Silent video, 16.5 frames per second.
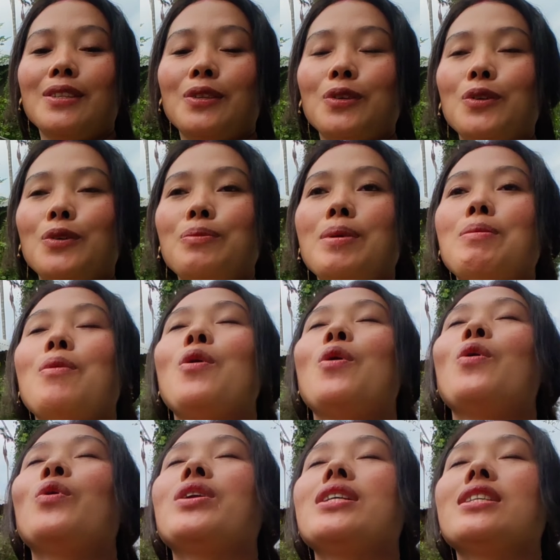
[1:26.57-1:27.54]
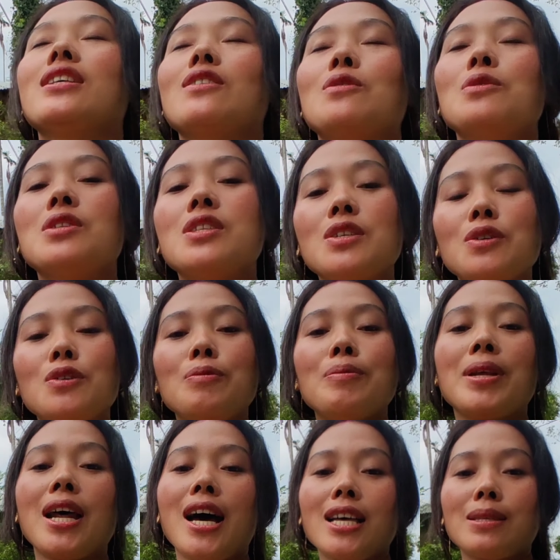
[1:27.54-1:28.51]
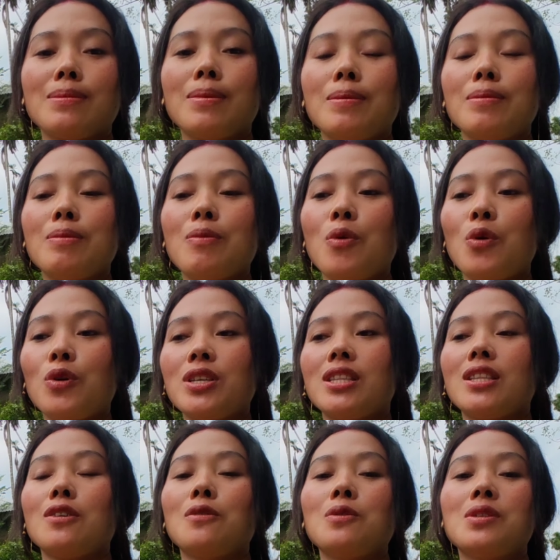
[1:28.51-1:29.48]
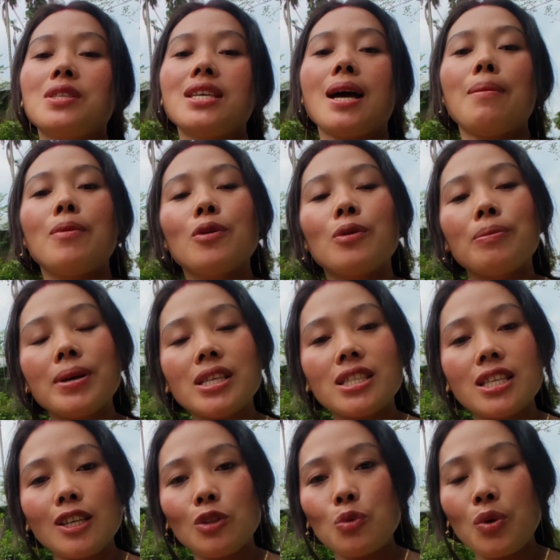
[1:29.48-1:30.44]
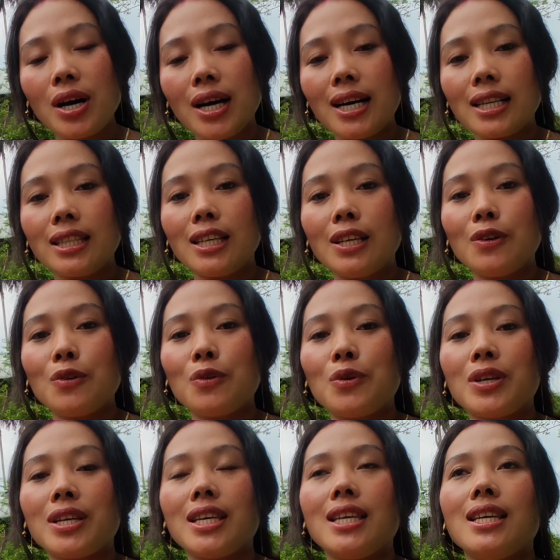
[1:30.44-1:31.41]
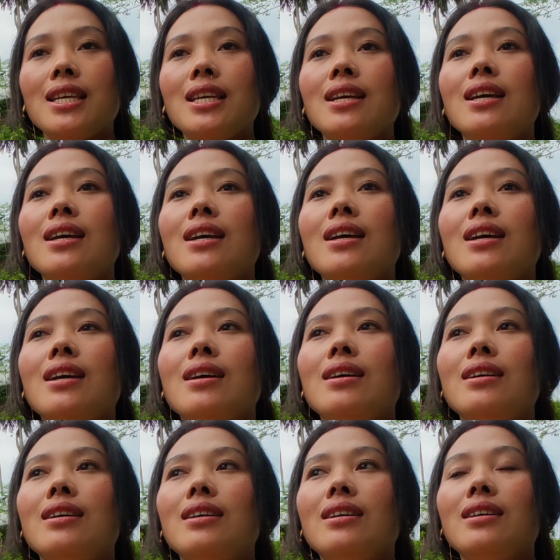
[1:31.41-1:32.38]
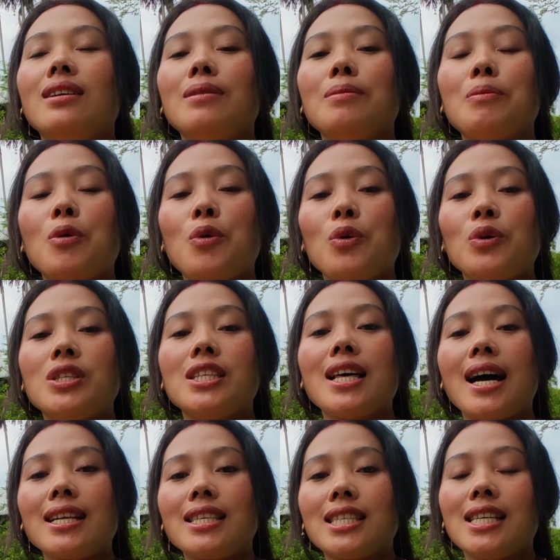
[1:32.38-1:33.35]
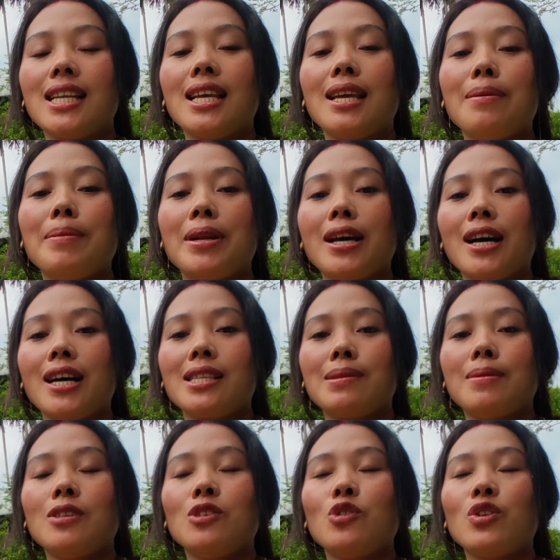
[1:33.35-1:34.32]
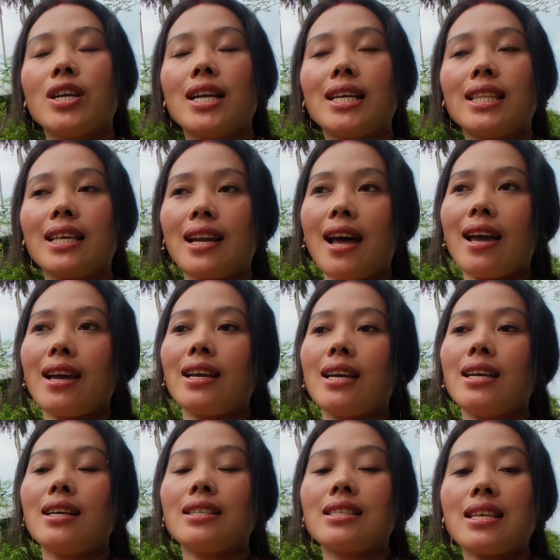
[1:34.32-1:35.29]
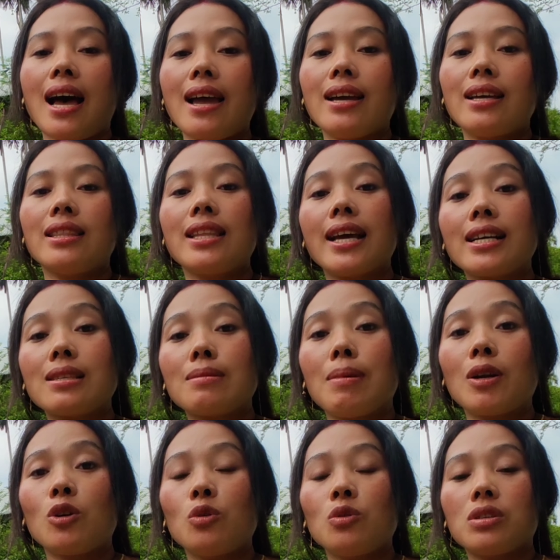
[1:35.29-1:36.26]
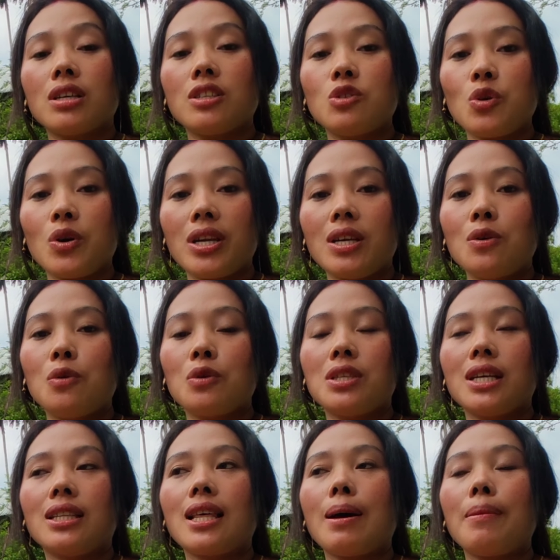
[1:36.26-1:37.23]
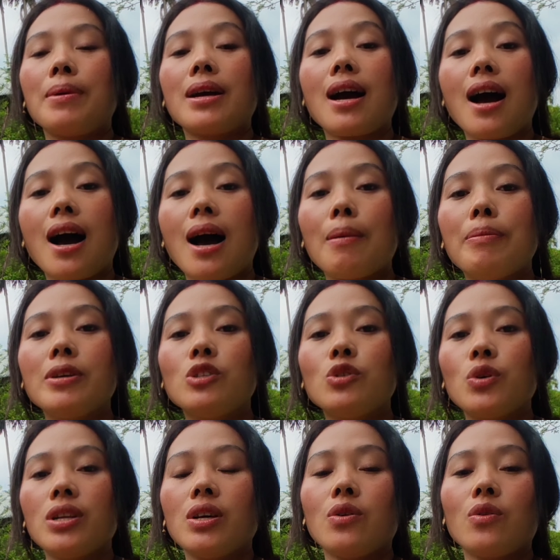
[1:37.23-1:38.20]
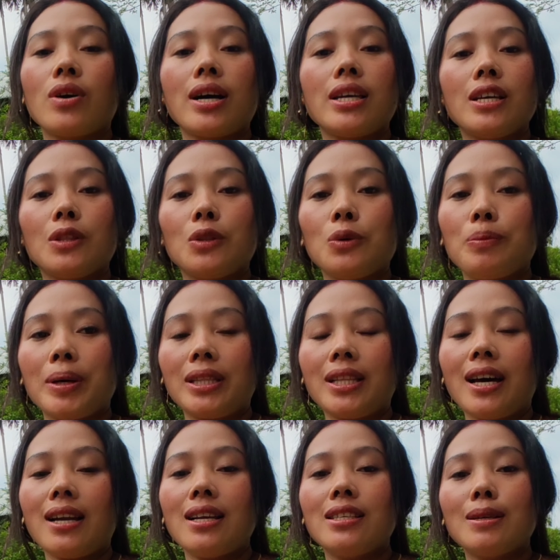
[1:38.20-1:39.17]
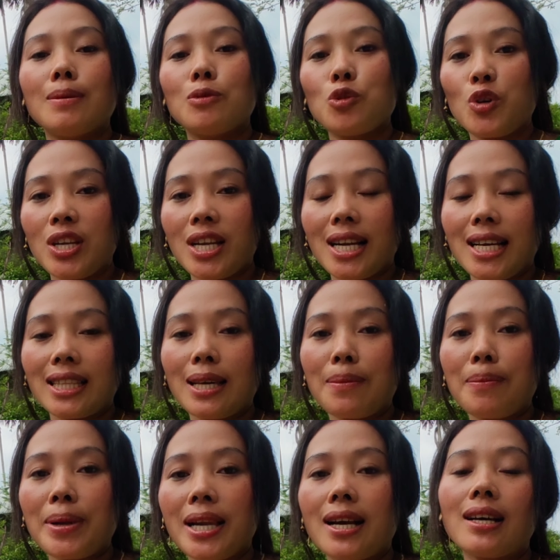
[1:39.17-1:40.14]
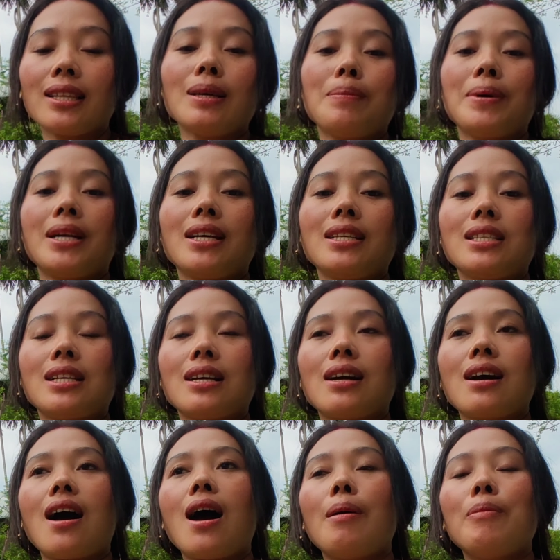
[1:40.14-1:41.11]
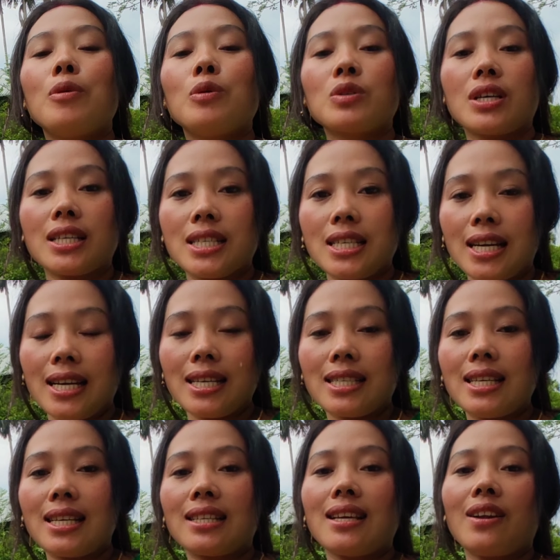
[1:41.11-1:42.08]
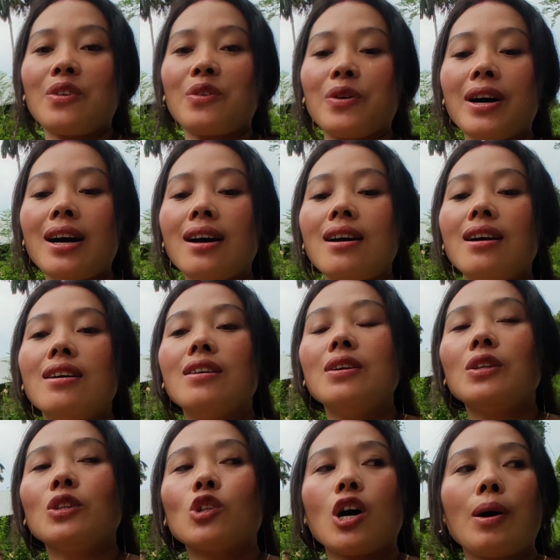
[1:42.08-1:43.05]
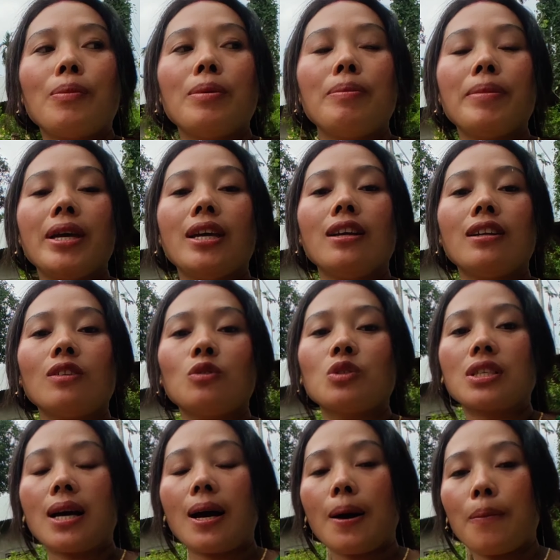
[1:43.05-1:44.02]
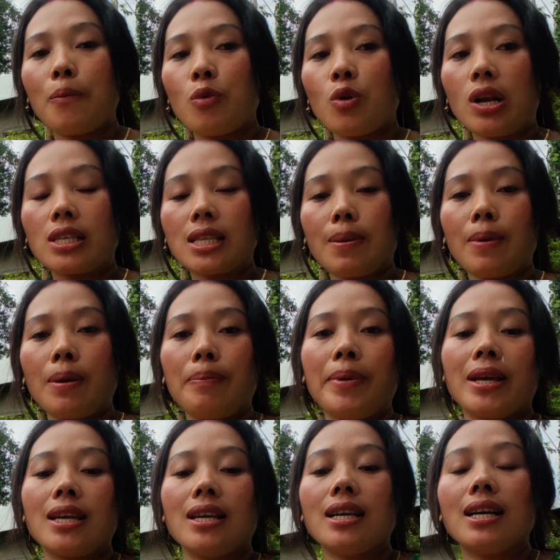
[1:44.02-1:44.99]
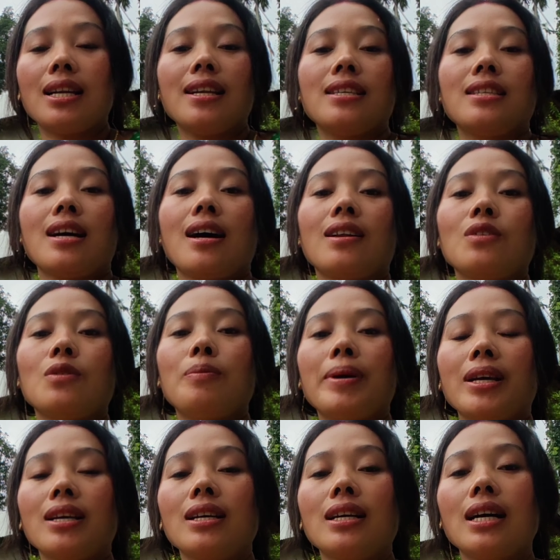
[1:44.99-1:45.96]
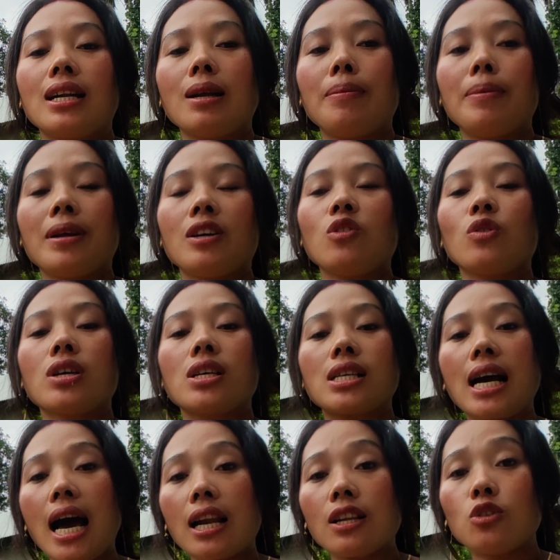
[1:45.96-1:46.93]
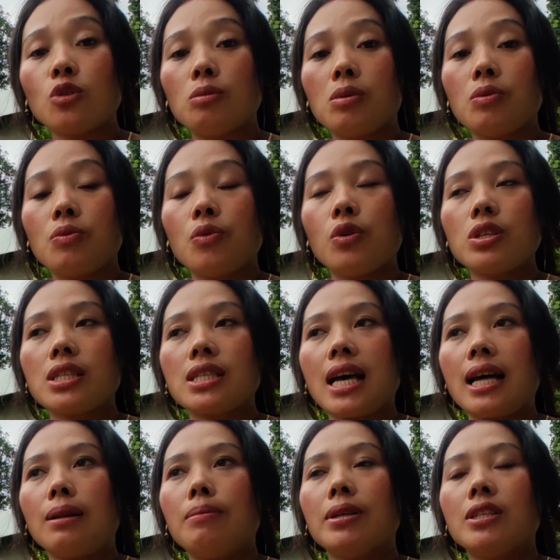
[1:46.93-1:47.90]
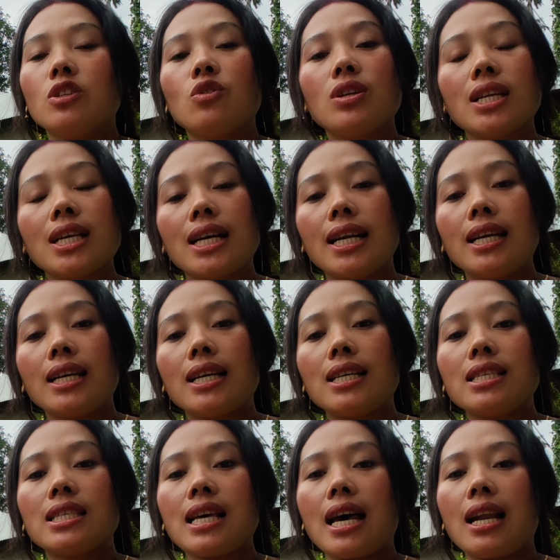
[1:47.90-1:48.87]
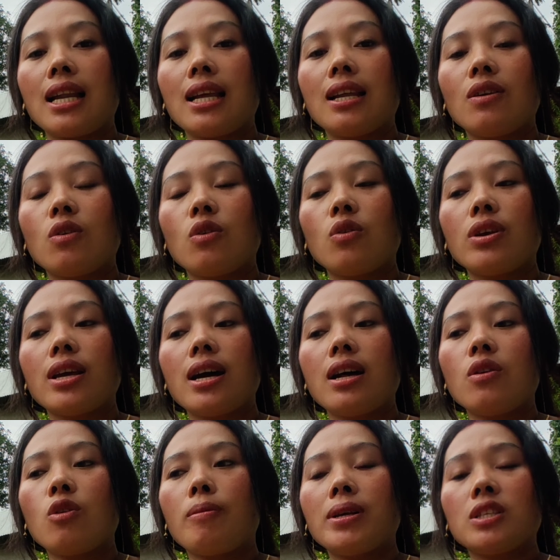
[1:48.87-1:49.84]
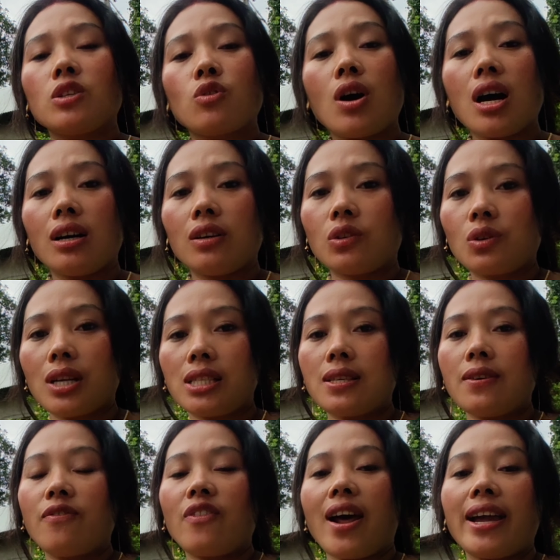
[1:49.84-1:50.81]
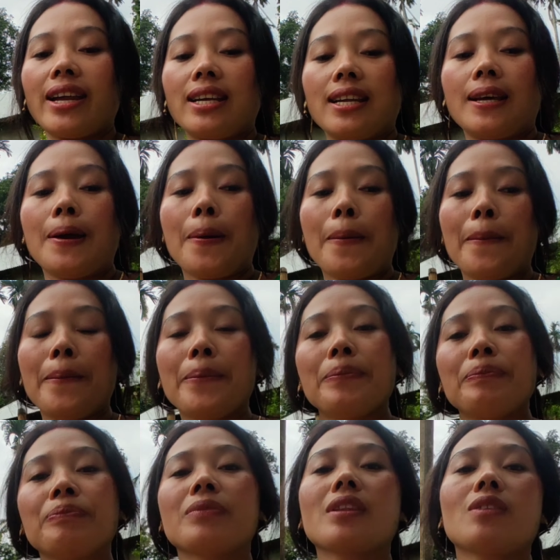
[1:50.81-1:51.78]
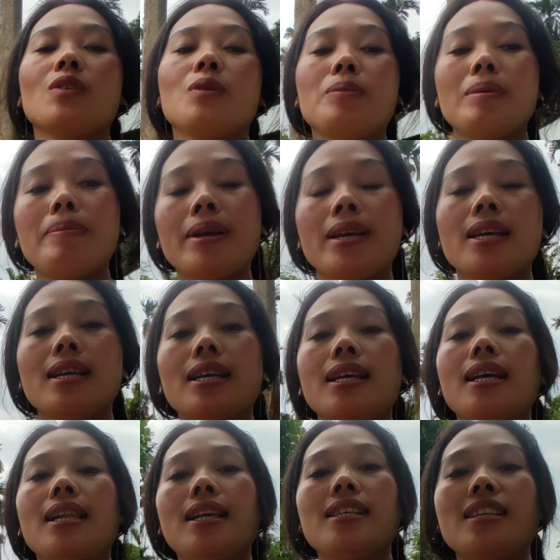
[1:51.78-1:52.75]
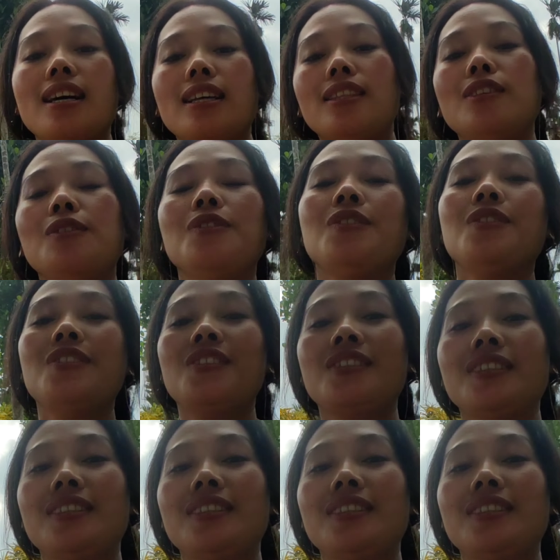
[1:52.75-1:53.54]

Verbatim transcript: तो मैं बहुत ज़्यादा खुशी हूँ मेरा हस्बैंड भी बहुत ज़्यादा खुशी है आप लोग वैसे दुआ करते रहो कि बहुत ज़्यादा अच्छे रहे मेरा हस्बैंड ज्वाइनिंग लेटर आएंगे शायद नेक्स्ट मंथ को उसका ज्वाइनिंग हो सकता है अभी कहाँ पे ज्वाइनिंग होगा ये तो पता नहीं जब ज्वाइनिंग लेटर मिलेगा तब पता चलेगा कहाँ पे उसका ट्रेनिंग सेंटर होगा तो अभी मैं उसका पूरा सामान पैकिंग करने जा रही हूँ पैकिंग करना पड़ा क्योंकि कल सुबह वो सात बजे को निकलेंगे साढ़े नौ या नौ बजे को आगरतला से फ्लाइट है तो मैं पैकिंग के लिए जाती हूँ